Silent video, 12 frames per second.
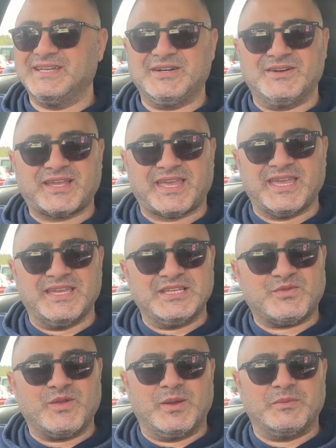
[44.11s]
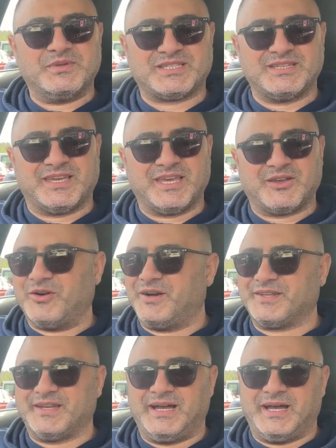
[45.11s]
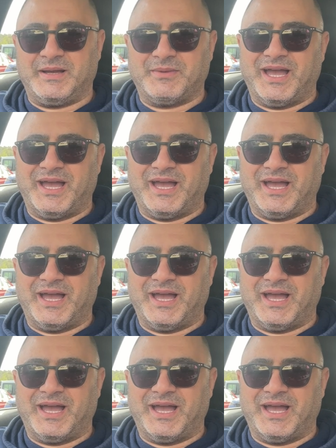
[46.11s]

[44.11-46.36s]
Okay, ich will mal ein bisschen Rekorder haben.